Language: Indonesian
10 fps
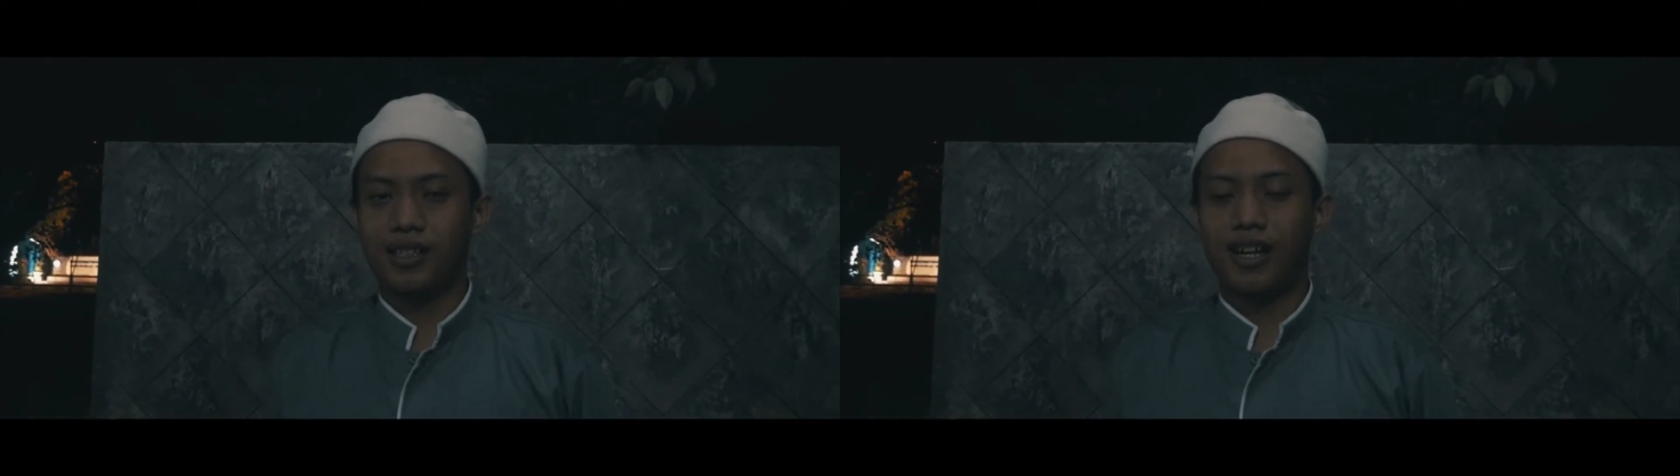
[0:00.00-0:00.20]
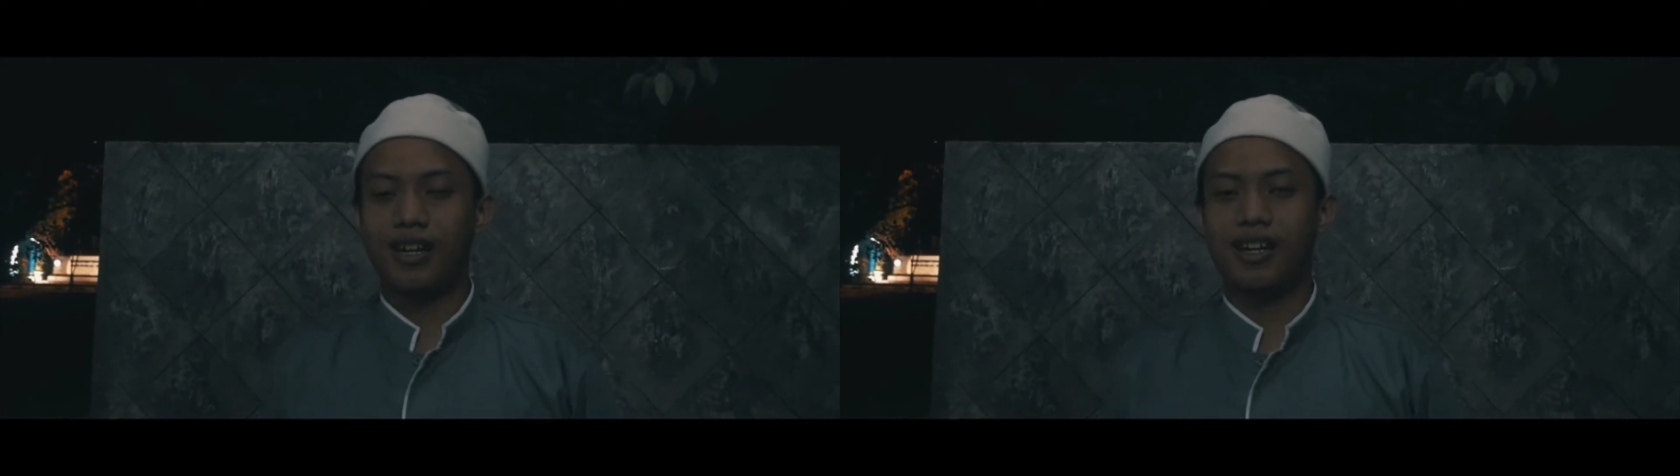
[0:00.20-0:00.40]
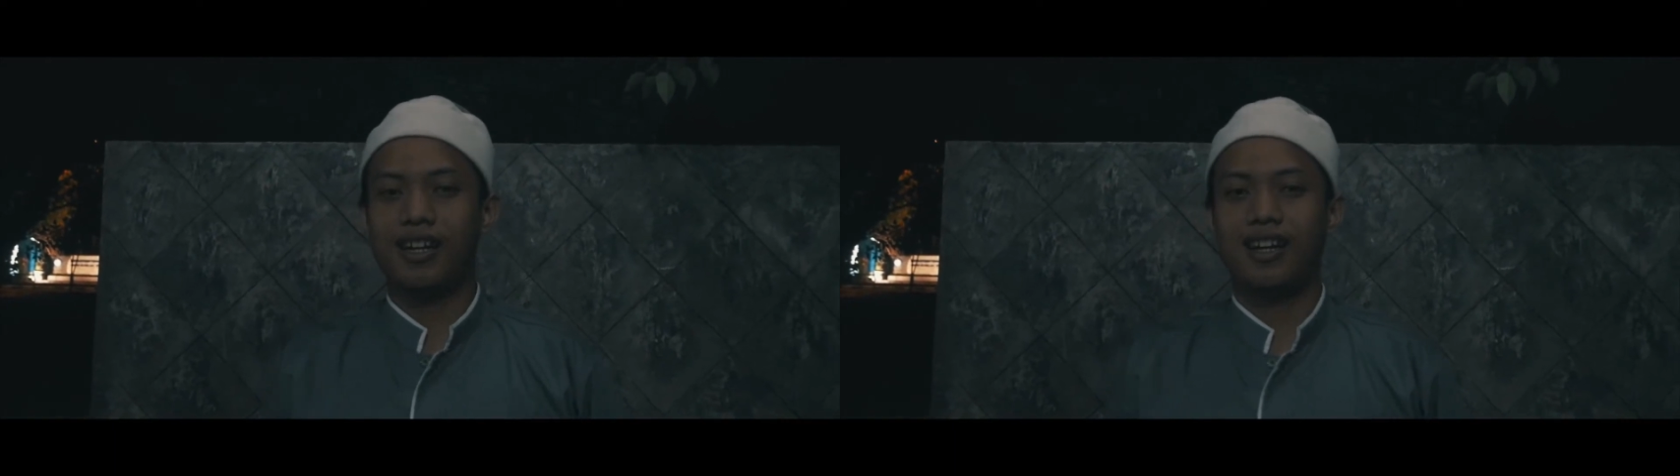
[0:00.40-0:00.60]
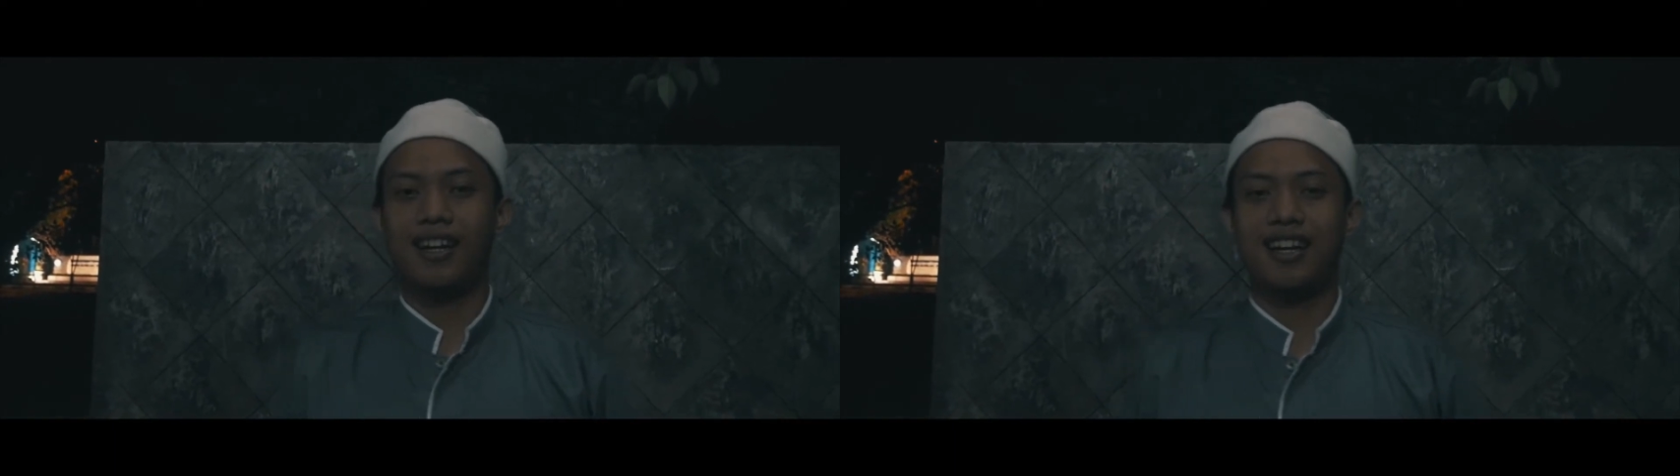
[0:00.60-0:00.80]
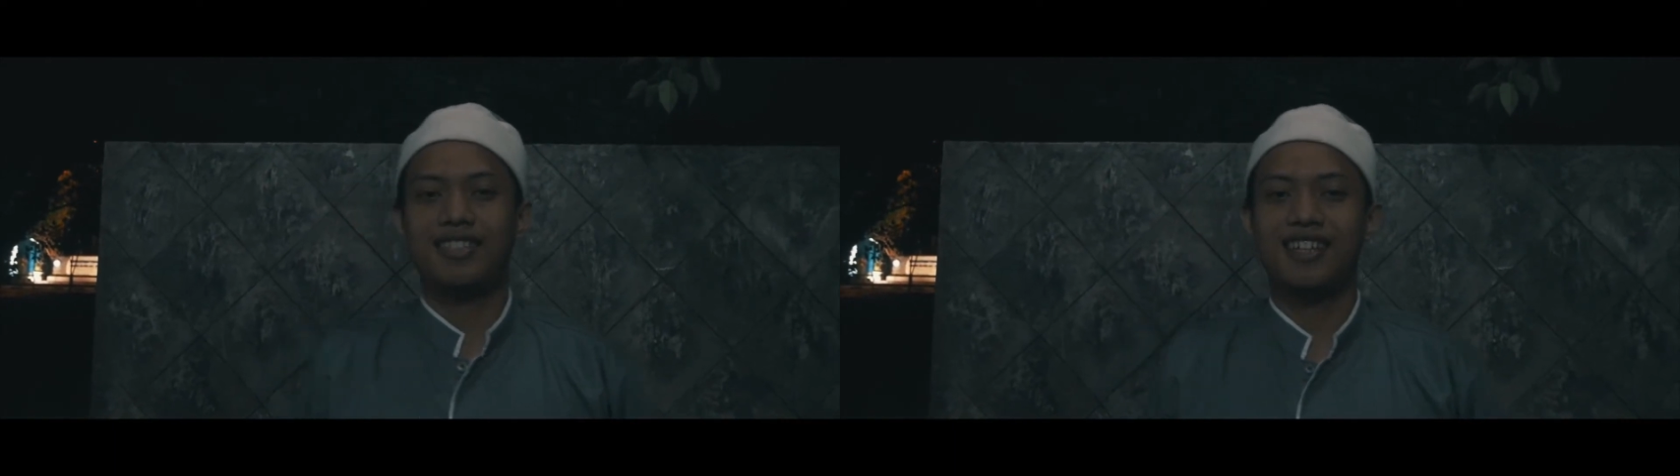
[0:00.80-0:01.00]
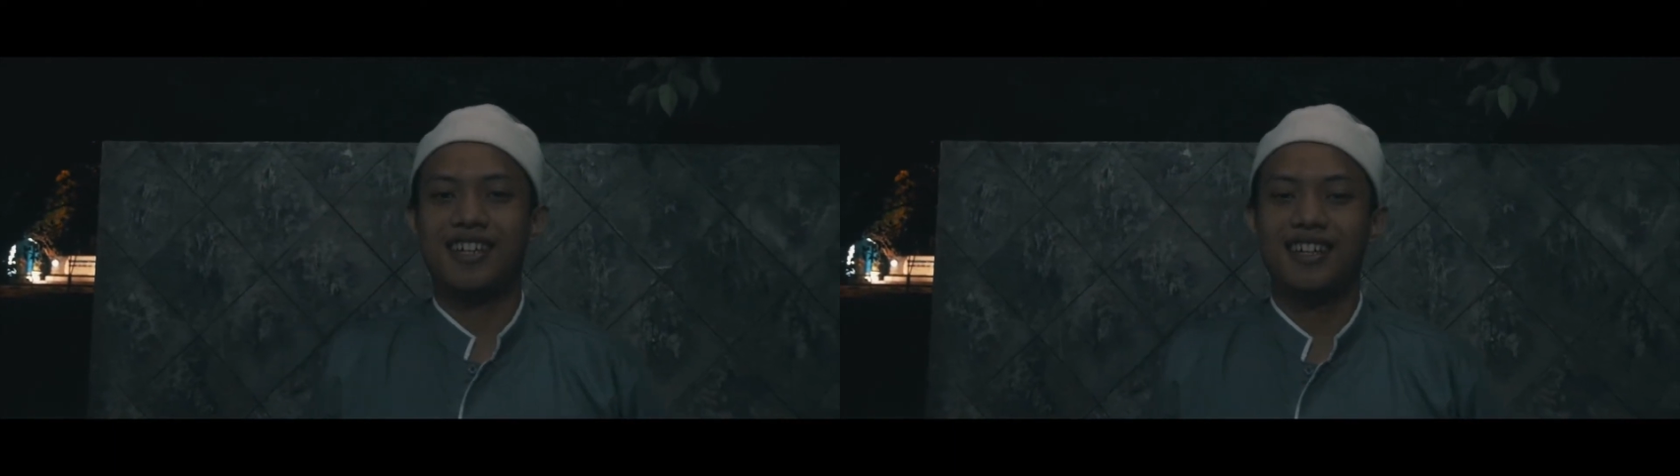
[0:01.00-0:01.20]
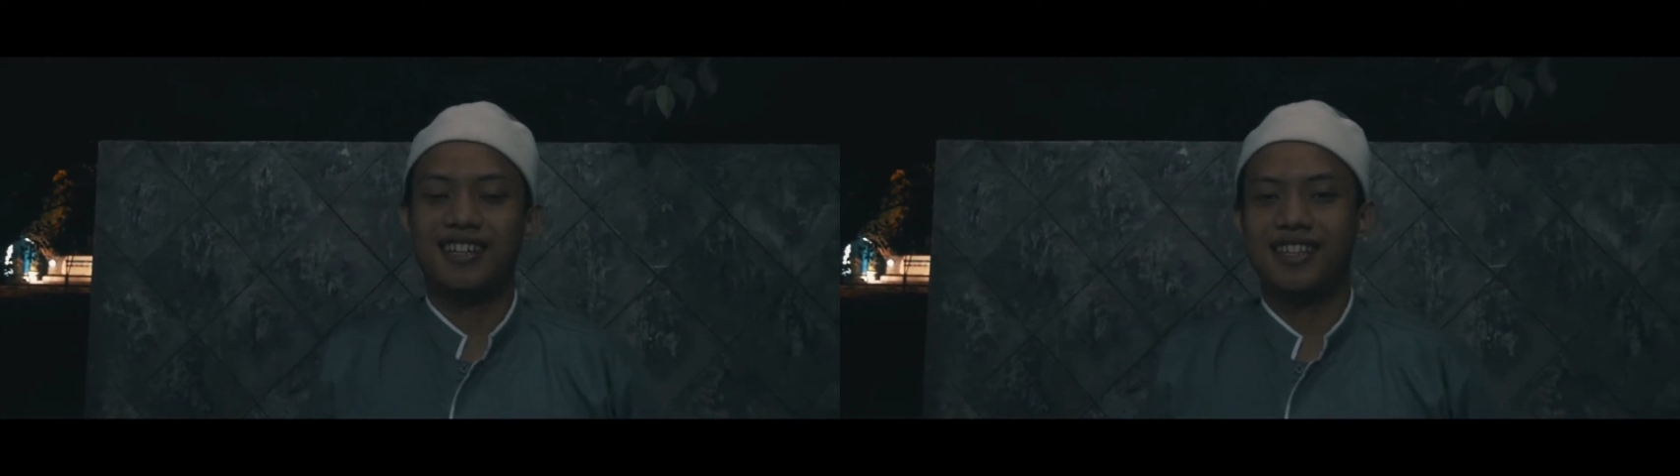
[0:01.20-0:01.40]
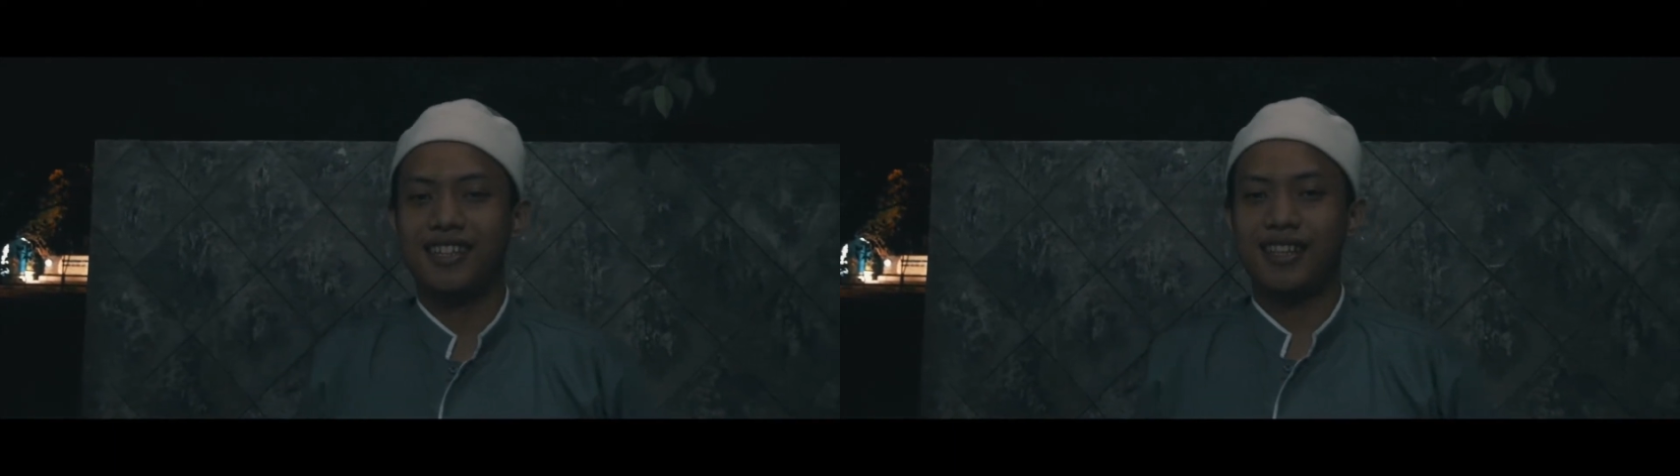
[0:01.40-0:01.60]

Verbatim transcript: karena acara ini